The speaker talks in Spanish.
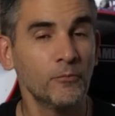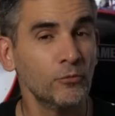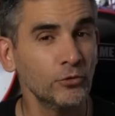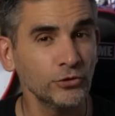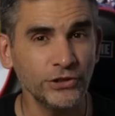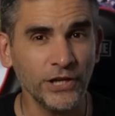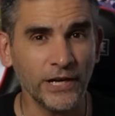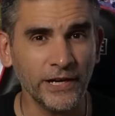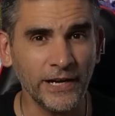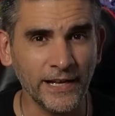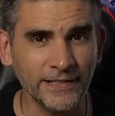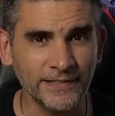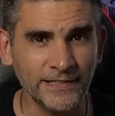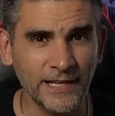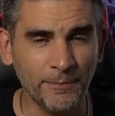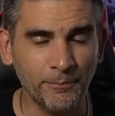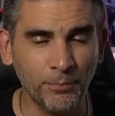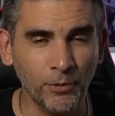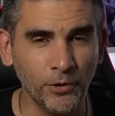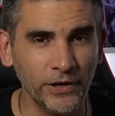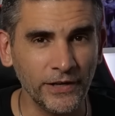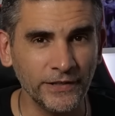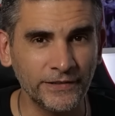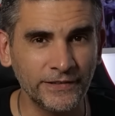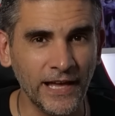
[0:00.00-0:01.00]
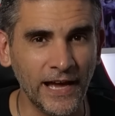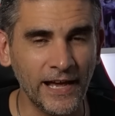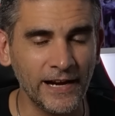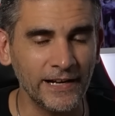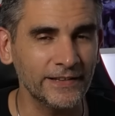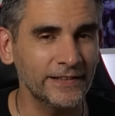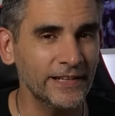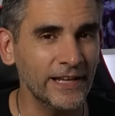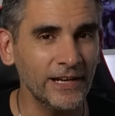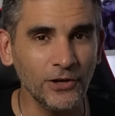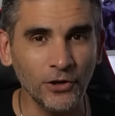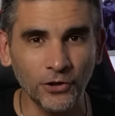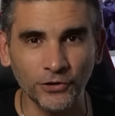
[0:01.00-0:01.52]
Muchas gracias por
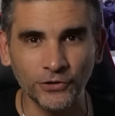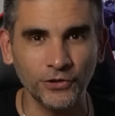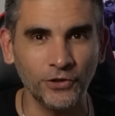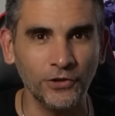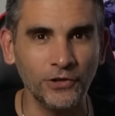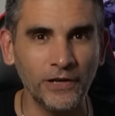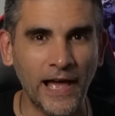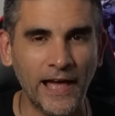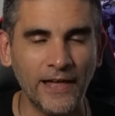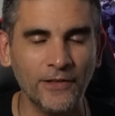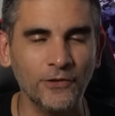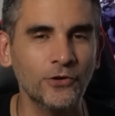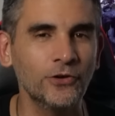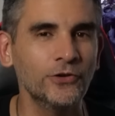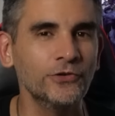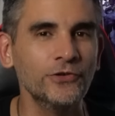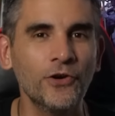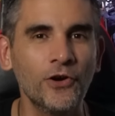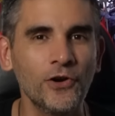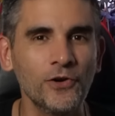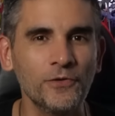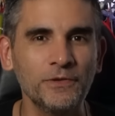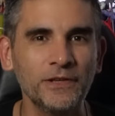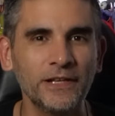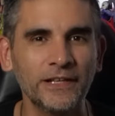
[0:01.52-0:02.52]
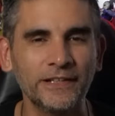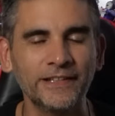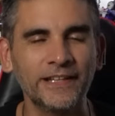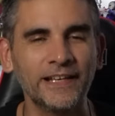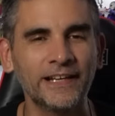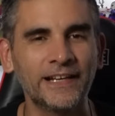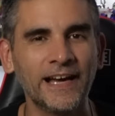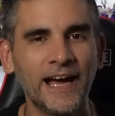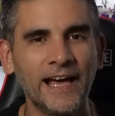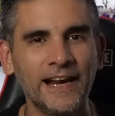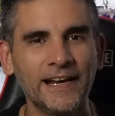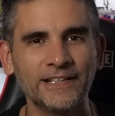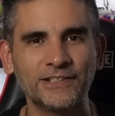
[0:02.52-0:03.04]
estar del otro lado, no olviden
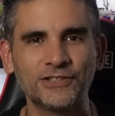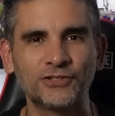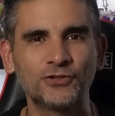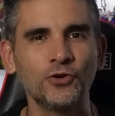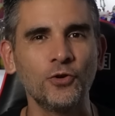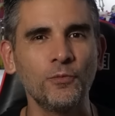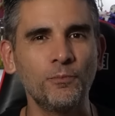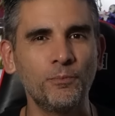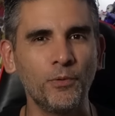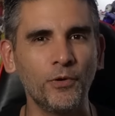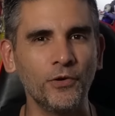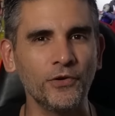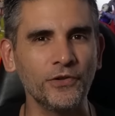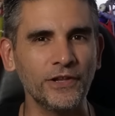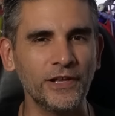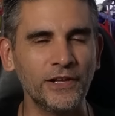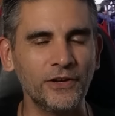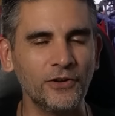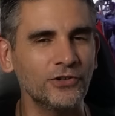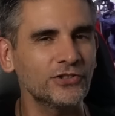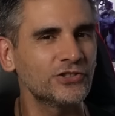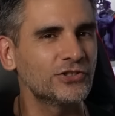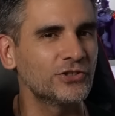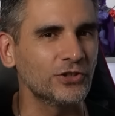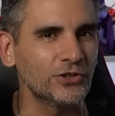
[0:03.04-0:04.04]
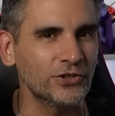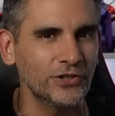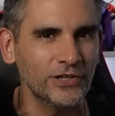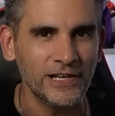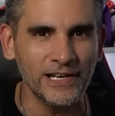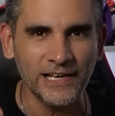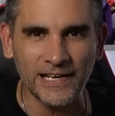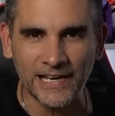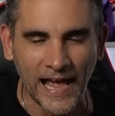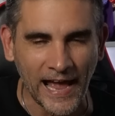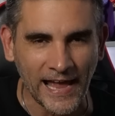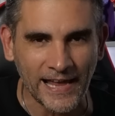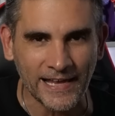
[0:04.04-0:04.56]
dejar su poderoso
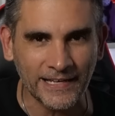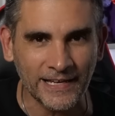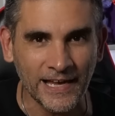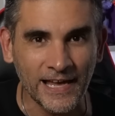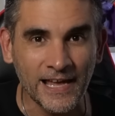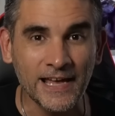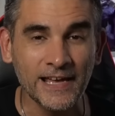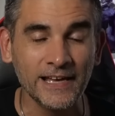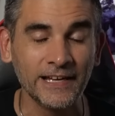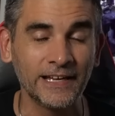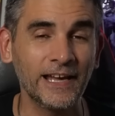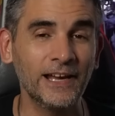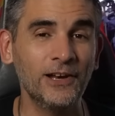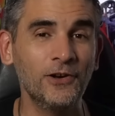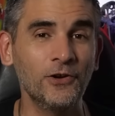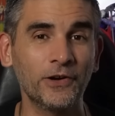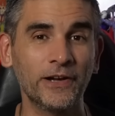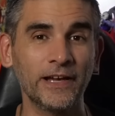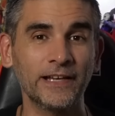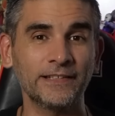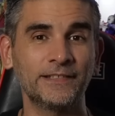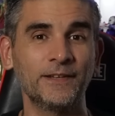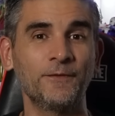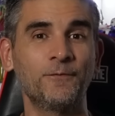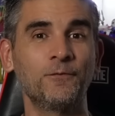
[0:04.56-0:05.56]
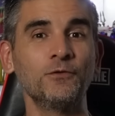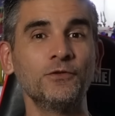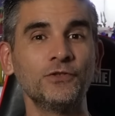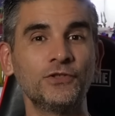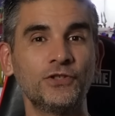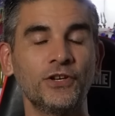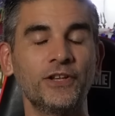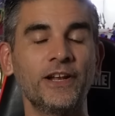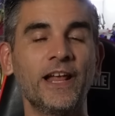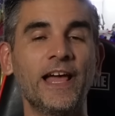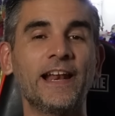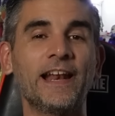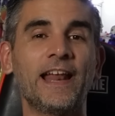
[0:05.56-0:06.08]
like, que es lo que hace
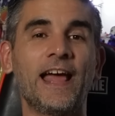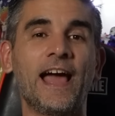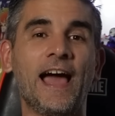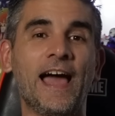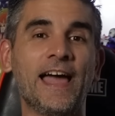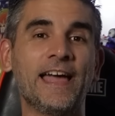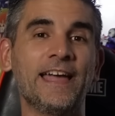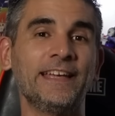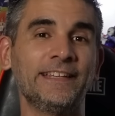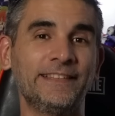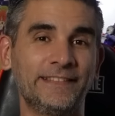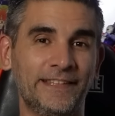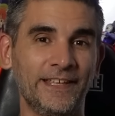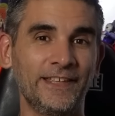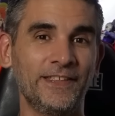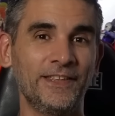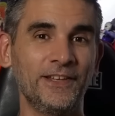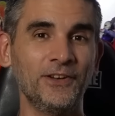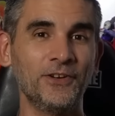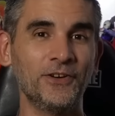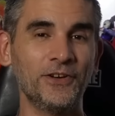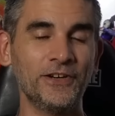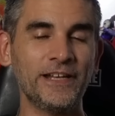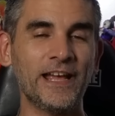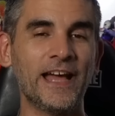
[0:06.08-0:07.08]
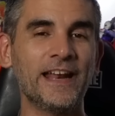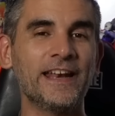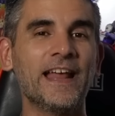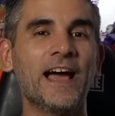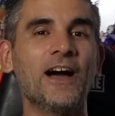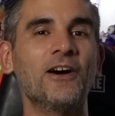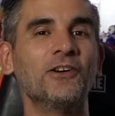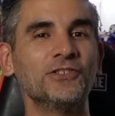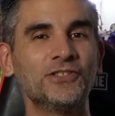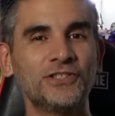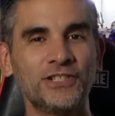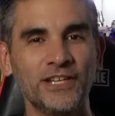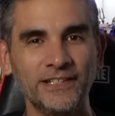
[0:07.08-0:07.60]
funcionar a este DeLorean
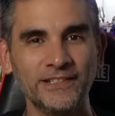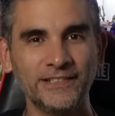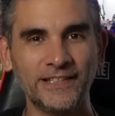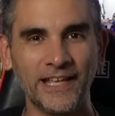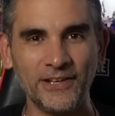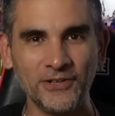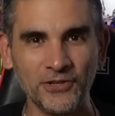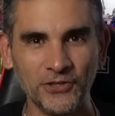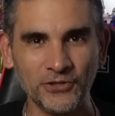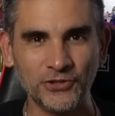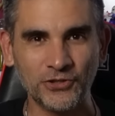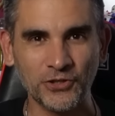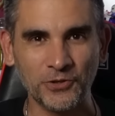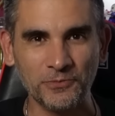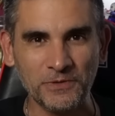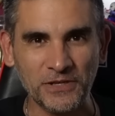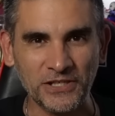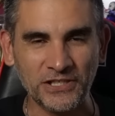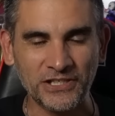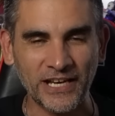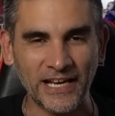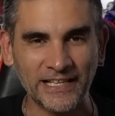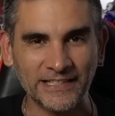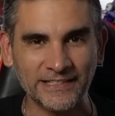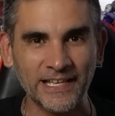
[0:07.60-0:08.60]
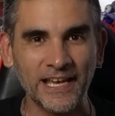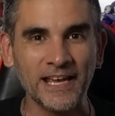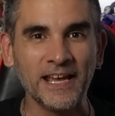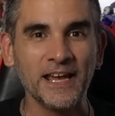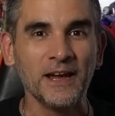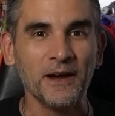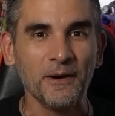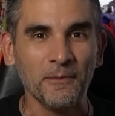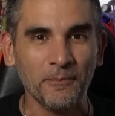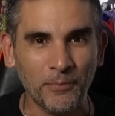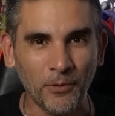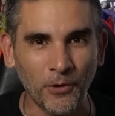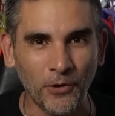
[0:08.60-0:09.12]
a 88 millas
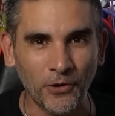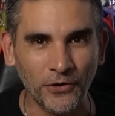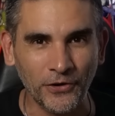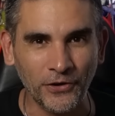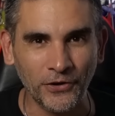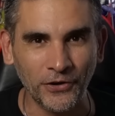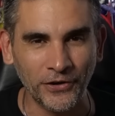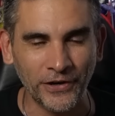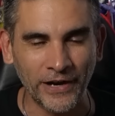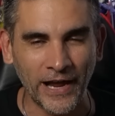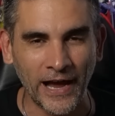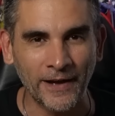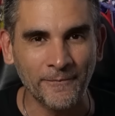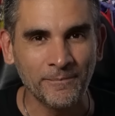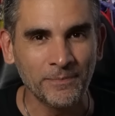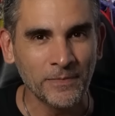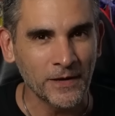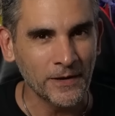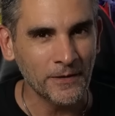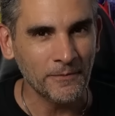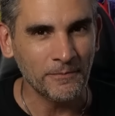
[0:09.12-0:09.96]
por hora.